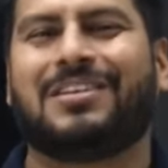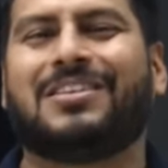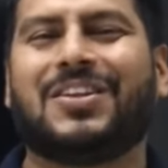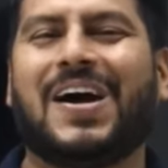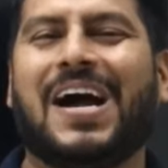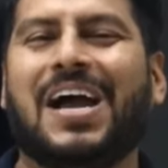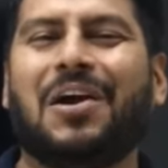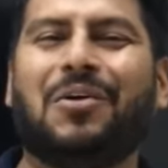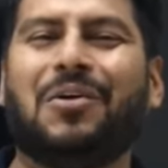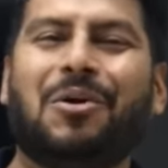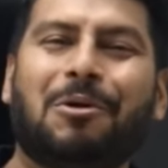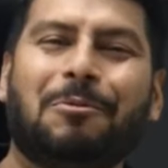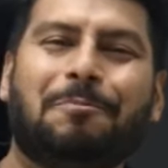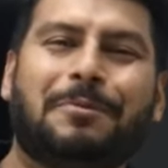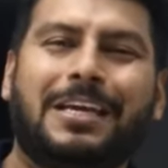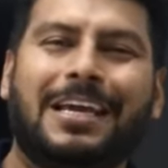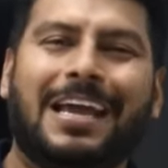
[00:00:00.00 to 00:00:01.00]
तो आई
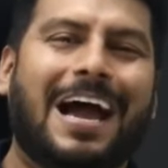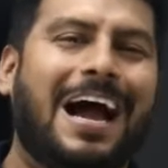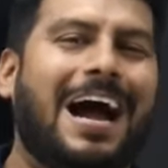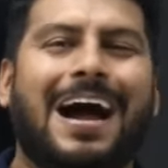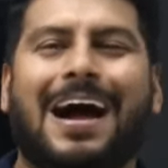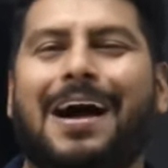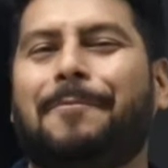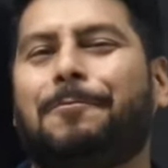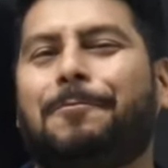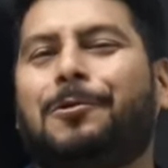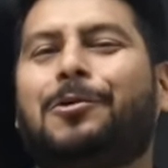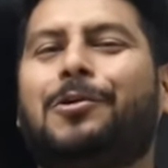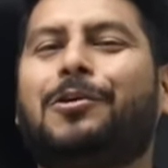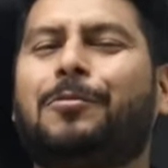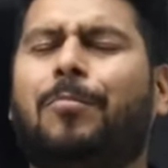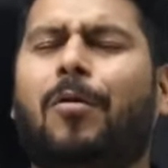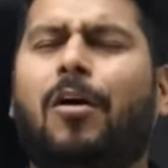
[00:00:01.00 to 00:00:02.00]
होप कि आप
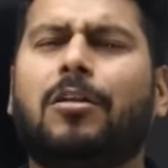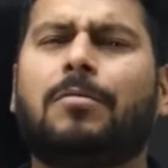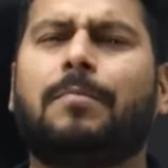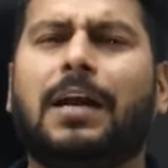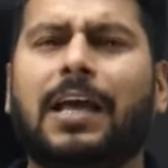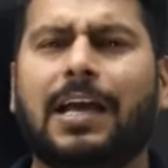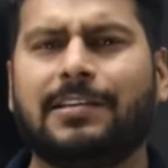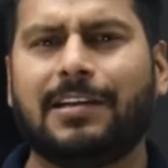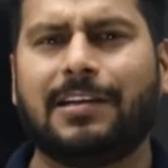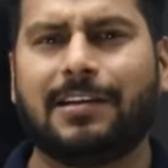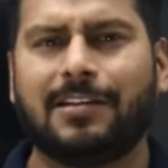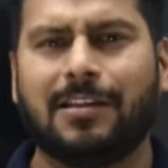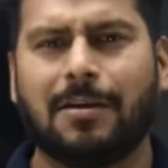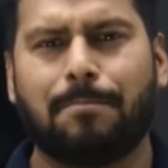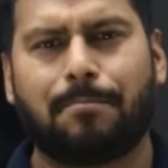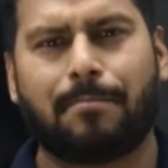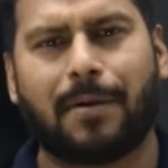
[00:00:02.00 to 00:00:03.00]
लोग बहुत बढ़िया चलते से
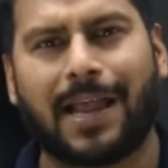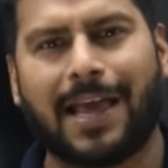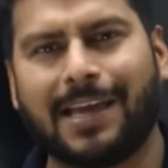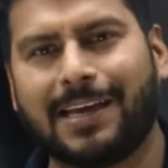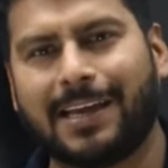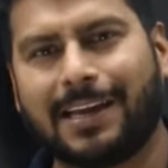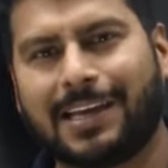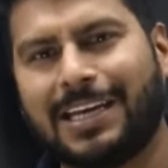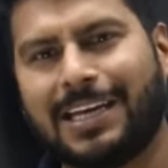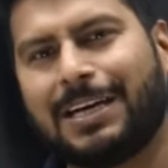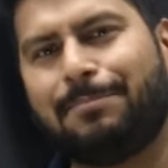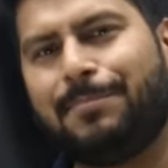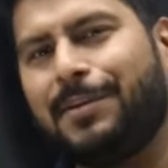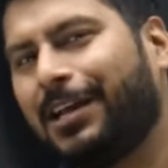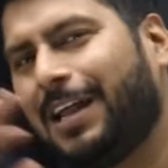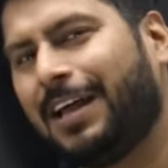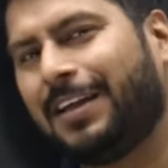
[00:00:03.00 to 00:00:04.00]
पढ़ाई करके अपनी
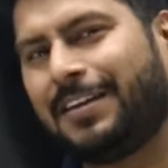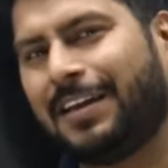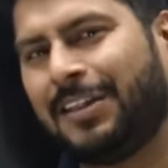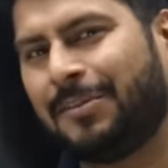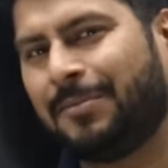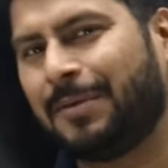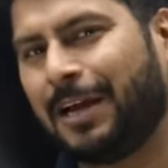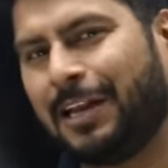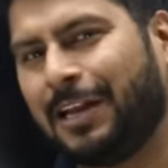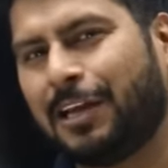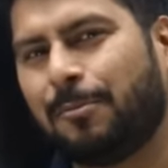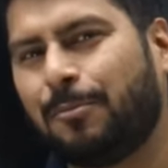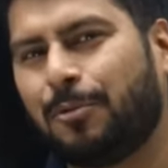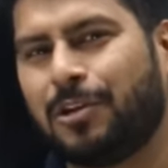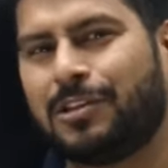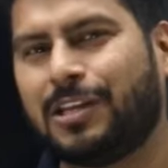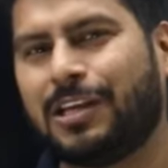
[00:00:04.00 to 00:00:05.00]
क्लास टेंथ में आने की
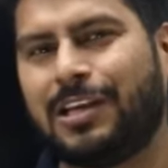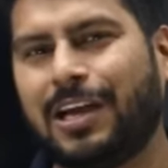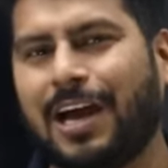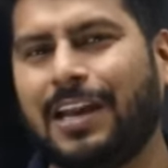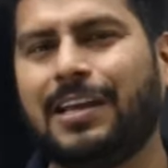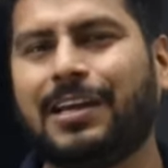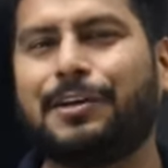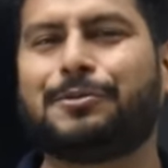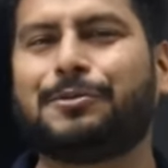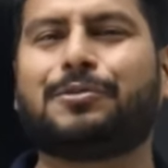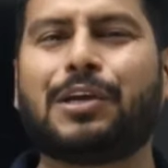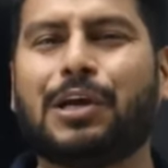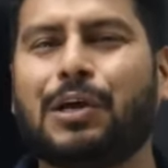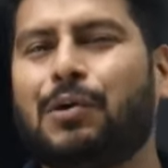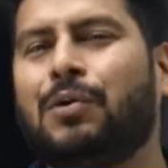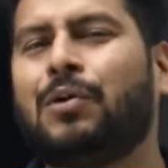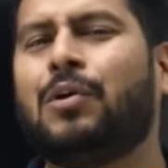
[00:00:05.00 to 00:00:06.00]
पूरी तैयारी कर चुके
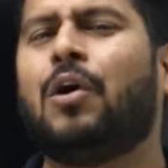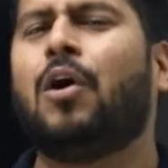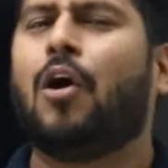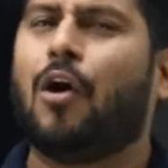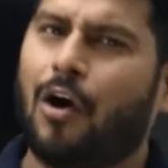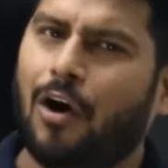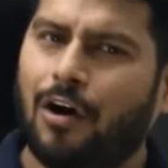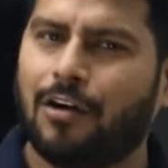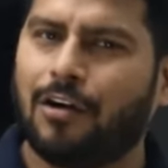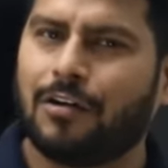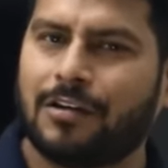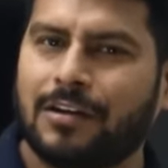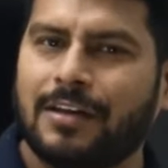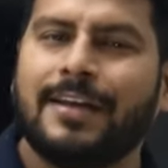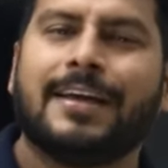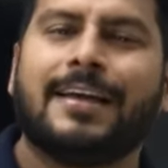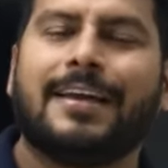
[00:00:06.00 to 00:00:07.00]
हो और
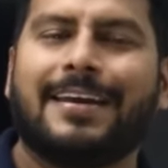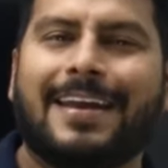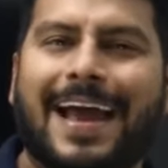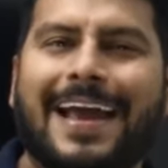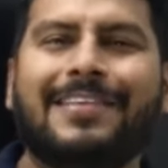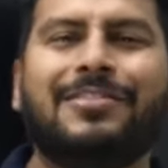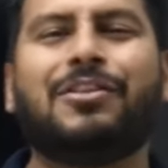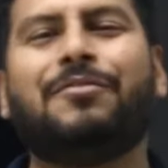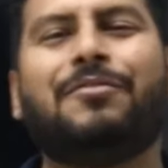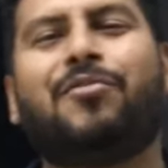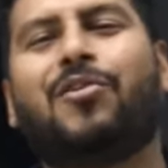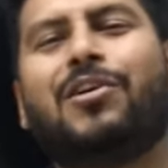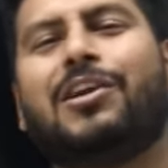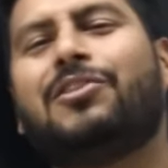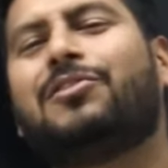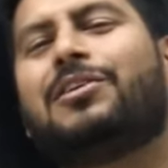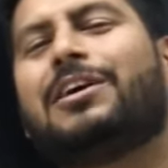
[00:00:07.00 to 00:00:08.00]
नाइन तो
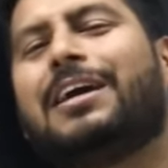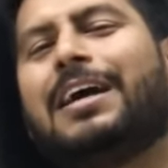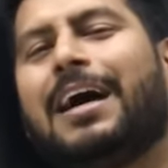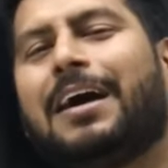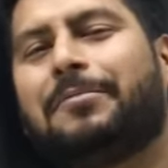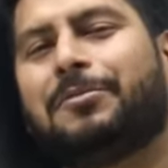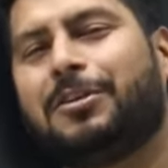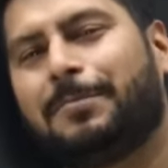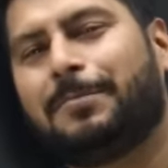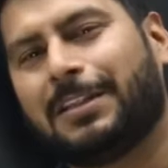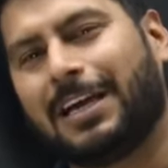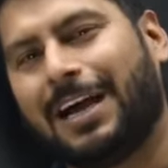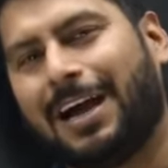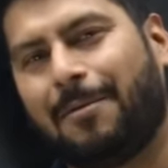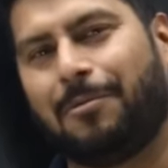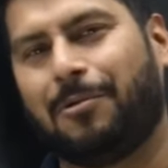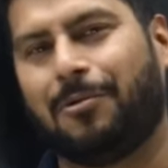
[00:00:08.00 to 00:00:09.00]
फोर्टीज हो गए यार मुझे पता है
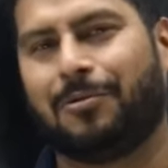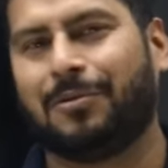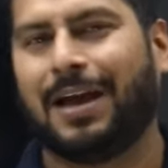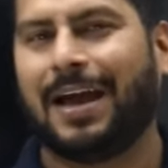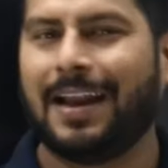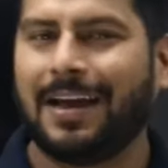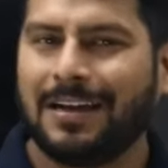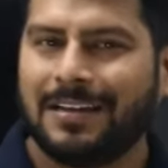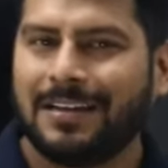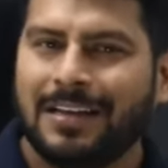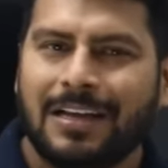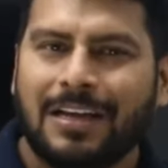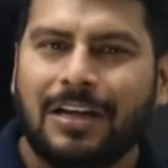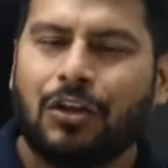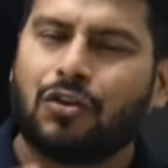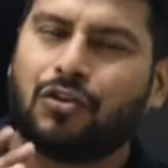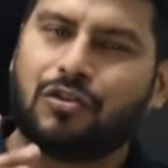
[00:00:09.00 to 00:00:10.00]
आप लोग है ना
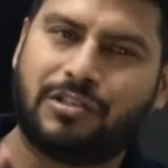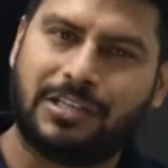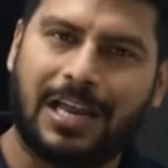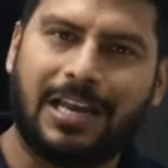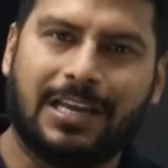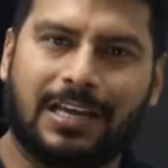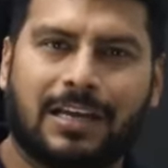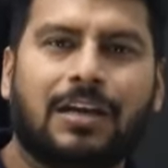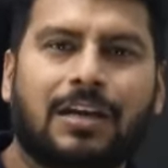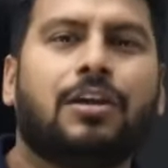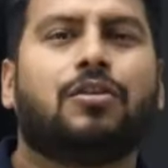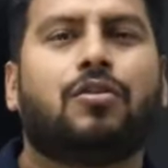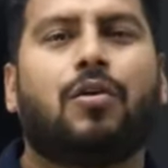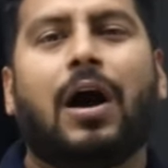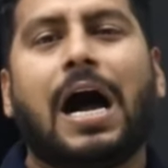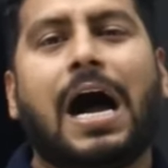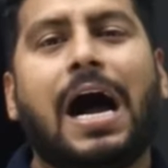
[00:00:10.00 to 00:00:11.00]
तो चलिए
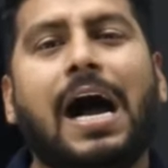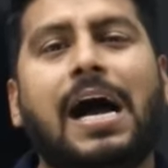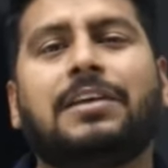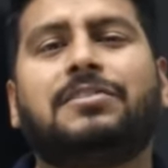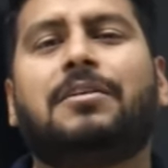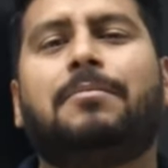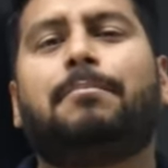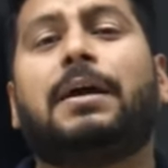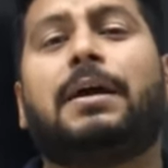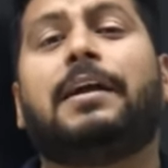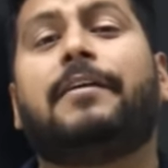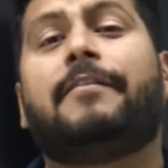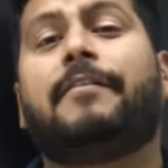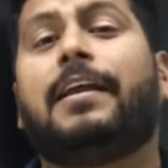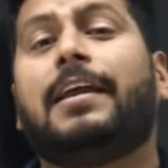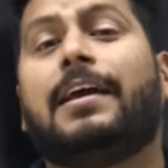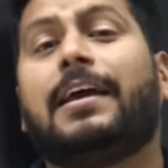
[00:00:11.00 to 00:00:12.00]
तो आज हम पढ़ने
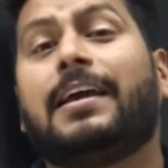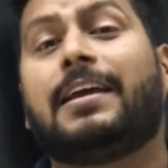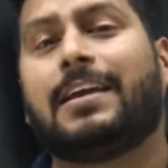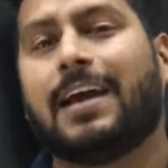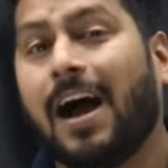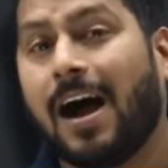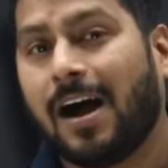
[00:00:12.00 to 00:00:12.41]
वाले हैं क्या